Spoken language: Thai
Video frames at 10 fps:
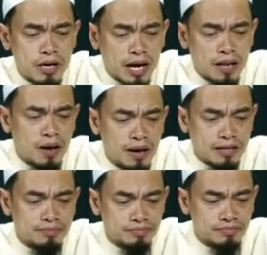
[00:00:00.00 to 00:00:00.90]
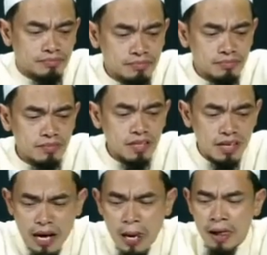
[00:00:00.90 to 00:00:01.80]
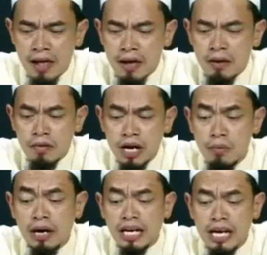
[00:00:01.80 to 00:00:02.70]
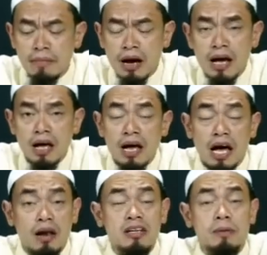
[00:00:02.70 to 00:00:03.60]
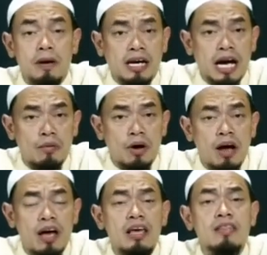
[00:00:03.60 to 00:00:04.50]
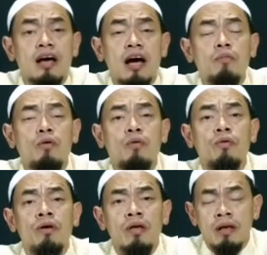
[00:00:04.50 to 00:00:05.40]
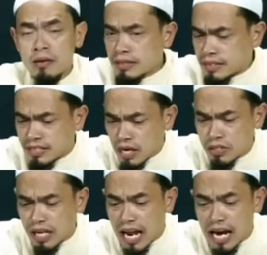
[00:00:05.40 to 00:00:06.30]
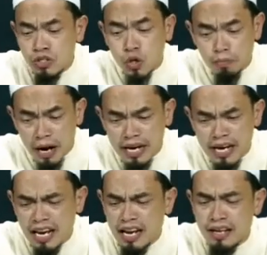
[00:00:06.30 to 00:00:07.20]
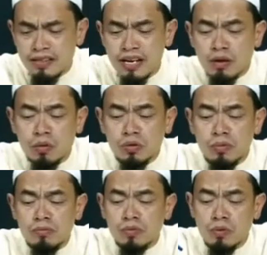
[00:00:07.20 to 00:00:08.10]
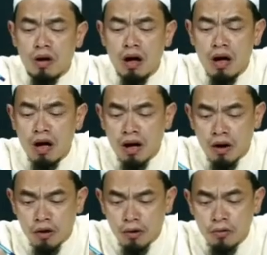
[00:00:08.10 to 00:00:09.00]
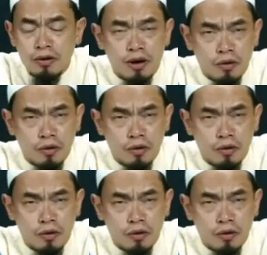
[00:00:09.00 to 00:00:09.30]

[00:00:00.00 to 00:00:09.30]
ออัลลอฮ์เนี่ยนะในวันกิยามะห์อัลลอฮ์จะประกาศว่าอิซฮะบูเจ้าทั้งหลายจงไปอิลัลลซีนะกุนตุมตุรออูน